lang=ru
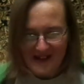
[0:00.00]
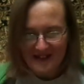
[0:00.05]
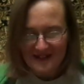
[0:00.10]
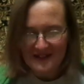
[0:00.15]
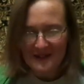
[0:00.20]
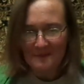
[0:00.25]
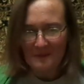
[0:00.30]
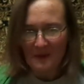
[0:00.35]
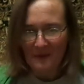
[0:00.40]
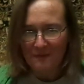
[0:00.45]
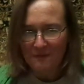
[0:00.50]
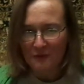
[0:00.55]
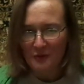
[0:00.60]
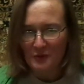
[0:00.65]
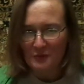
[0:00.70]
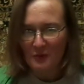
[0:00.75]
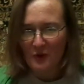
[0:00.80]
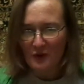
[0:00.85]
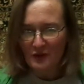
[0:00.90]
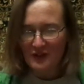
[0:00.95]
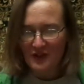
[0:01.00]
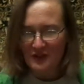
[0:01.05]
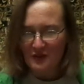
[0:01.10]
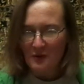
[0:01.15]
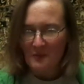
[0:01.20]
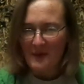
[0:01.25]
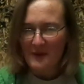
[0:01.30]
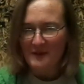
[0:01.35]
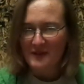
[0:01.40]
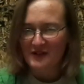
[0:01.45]
типа в футболке, но
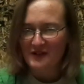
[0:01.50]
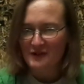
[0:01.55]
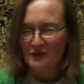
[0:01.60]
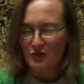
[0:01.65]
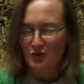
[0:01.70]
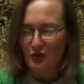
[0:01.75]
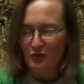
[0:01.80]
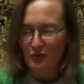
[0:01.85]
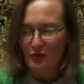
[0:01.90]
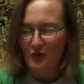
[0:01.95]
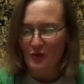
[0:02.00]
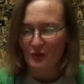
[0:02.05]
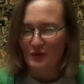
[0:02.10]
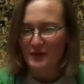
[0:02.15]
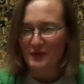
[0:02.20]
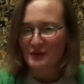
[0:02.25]
поверх еще в кофте.